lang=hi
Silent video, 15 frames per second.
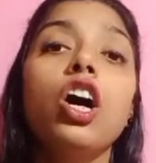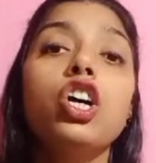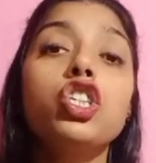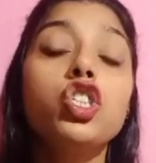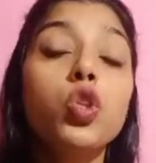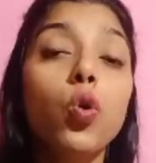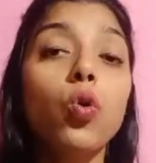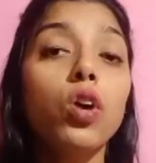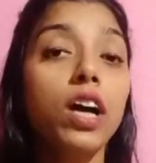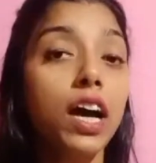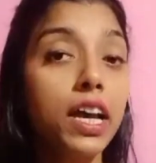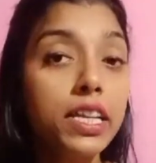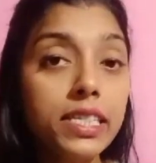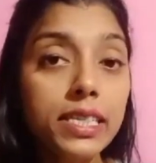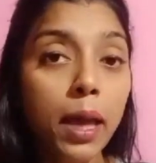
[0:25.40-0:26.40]
शो का
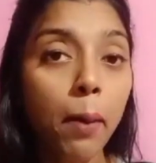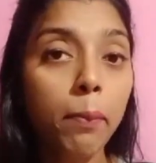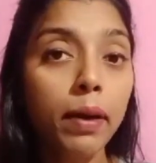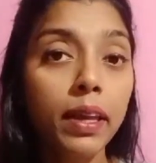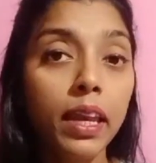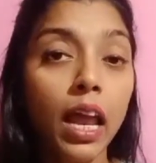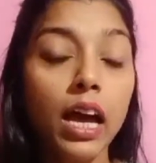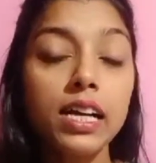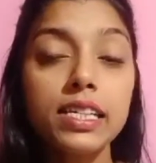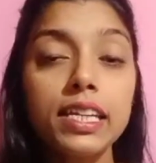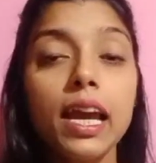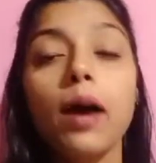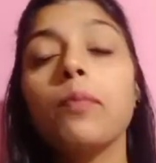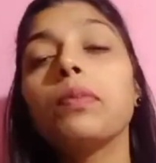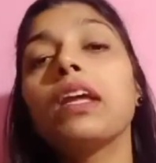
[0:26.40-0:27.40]
हिस्सा बनना
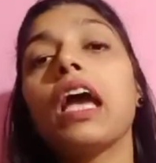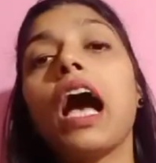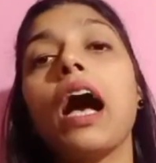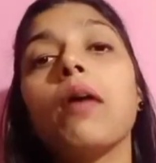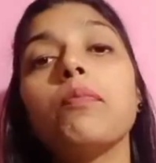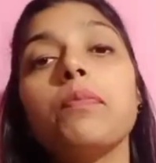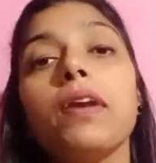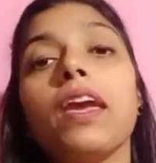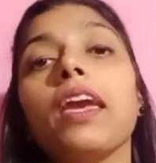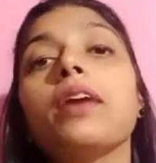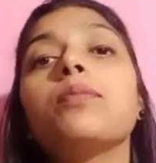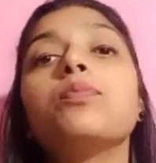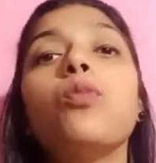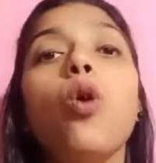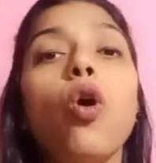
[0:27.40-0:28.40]
ये अपने आप में
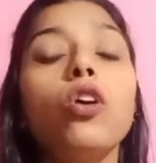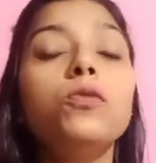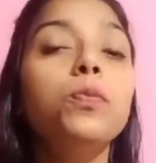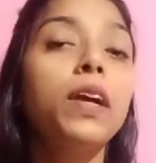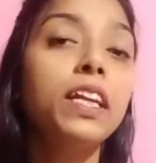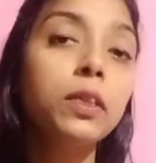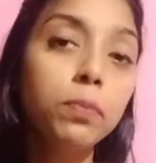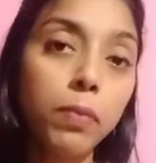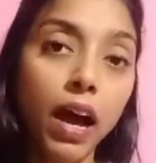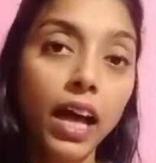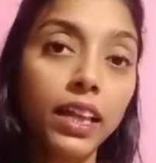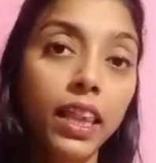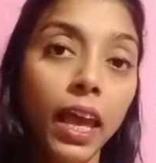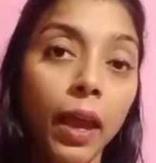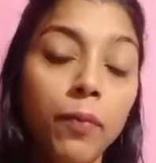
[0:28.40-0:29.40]
एक बहुत बड़ी
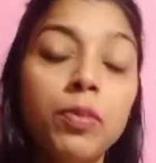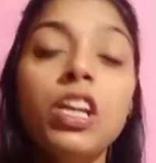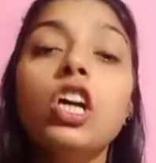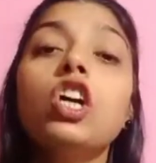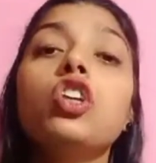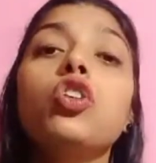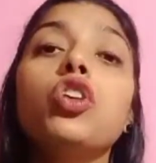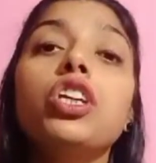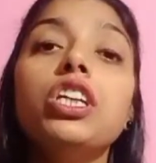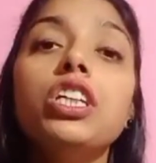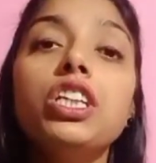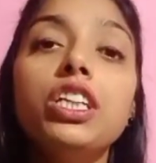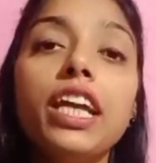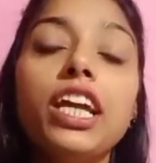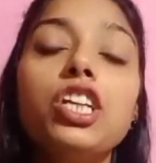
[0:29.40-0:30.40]
बात है क्योंकि
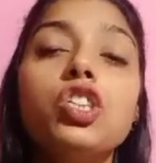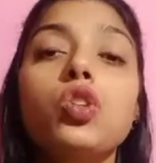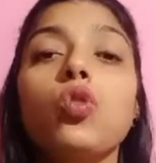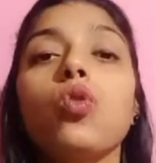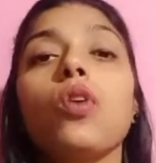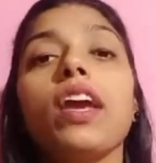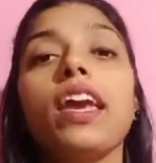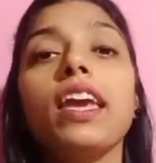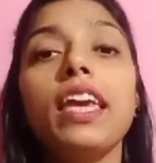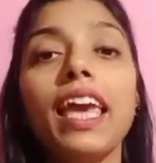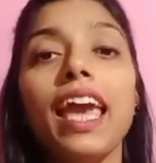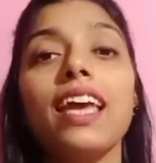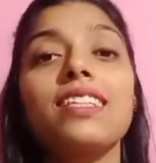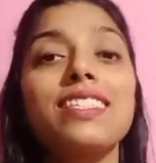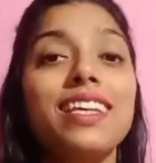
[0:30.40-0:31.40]
ये शो एक
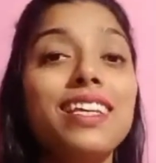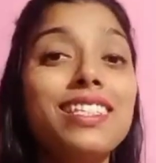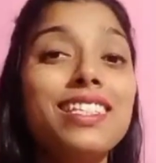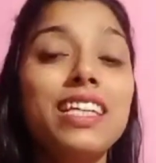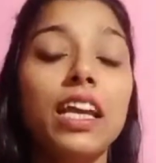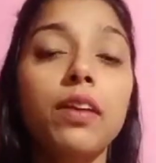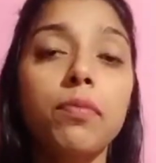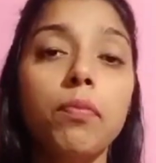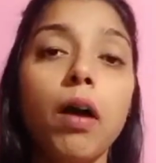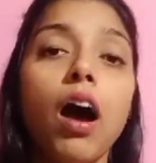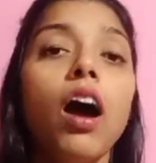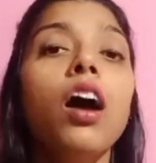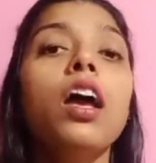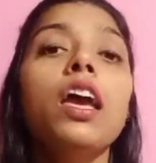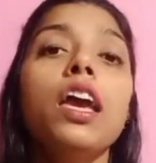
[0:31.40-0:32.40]
ऐसे स्टिग्मा
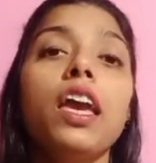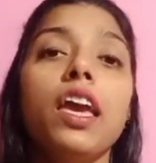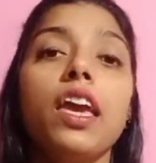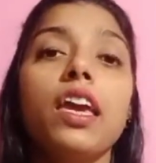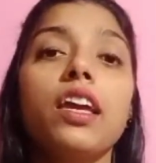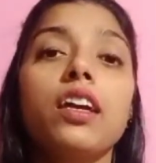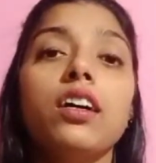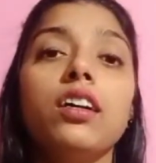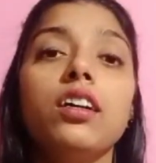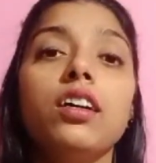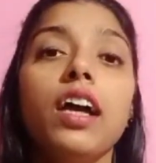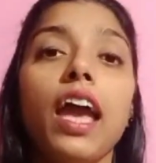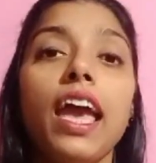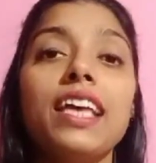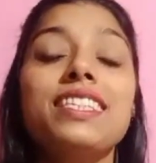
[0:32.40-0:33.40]
एक
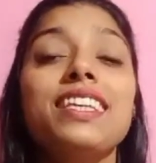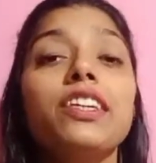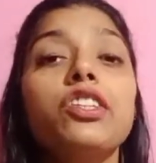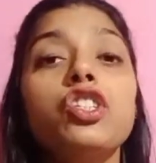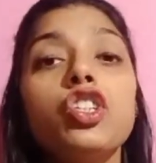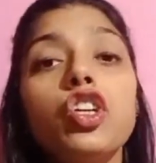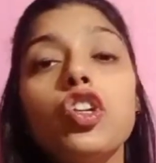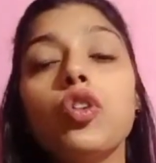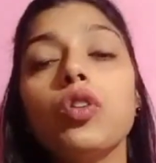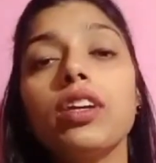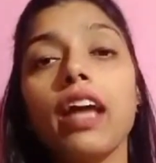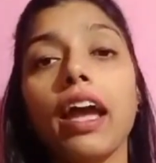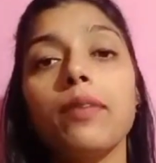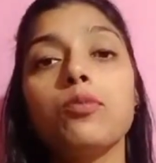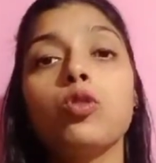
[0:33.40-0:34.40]
ऐसे
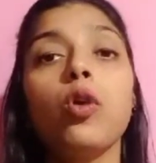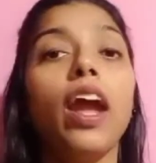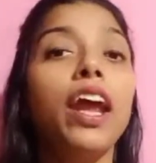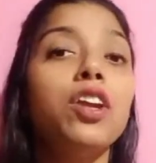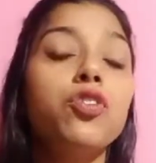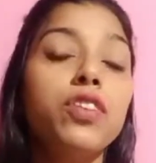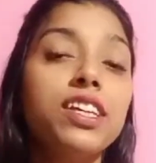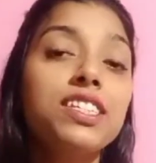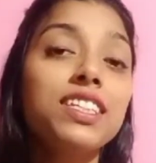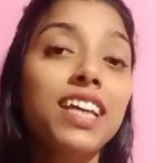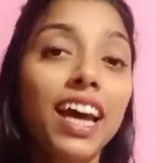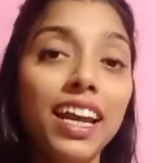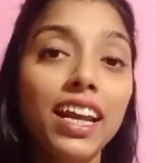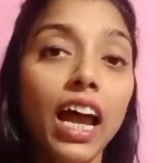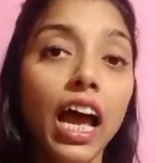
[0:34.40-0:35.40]
स्टीरियोटाइप को एड्रेस
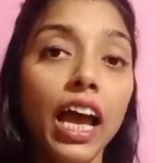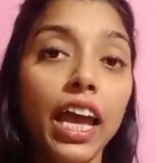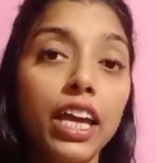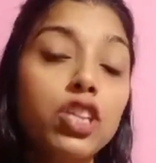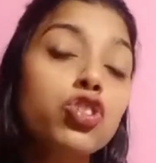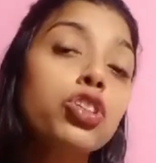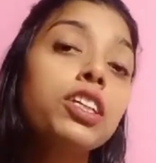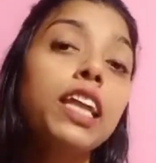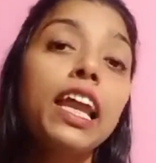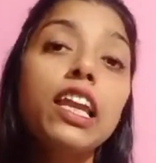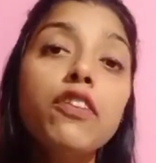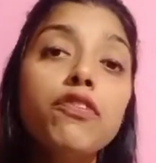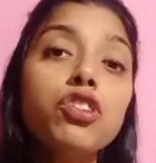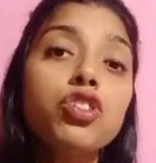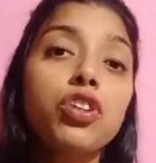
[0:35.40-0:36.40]
कर रहा है जो
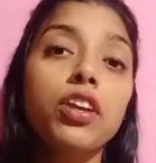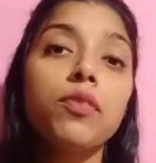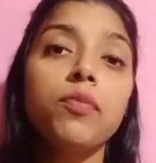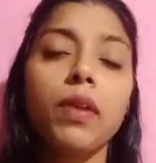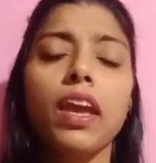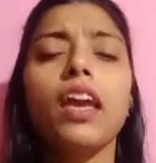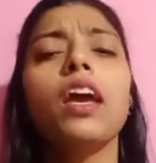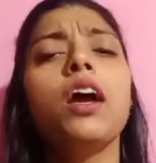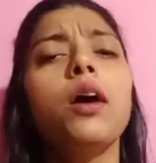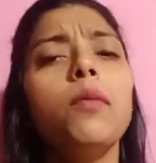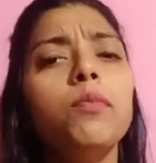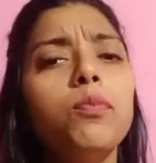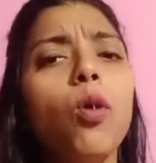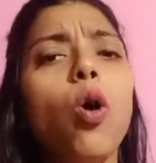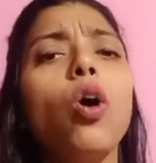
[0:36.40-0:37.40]
टेलीविजन में
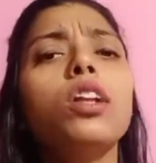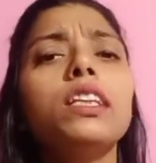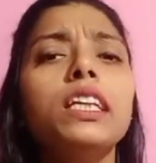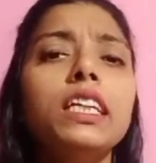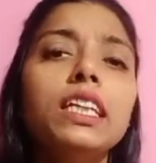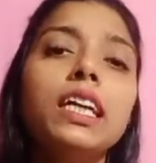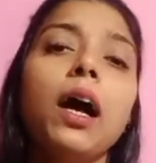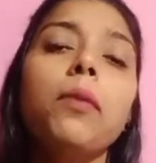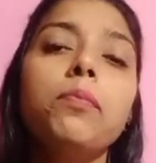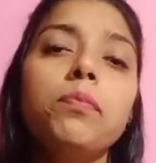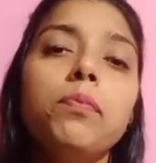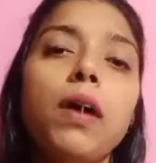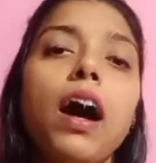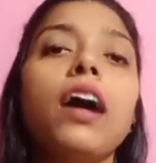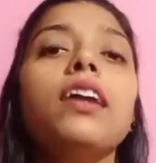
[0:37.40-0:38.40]
बहुत ही कम
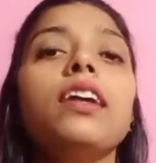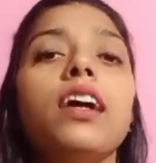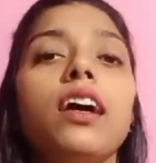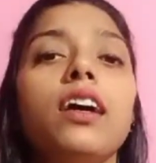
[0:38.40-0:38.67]
बार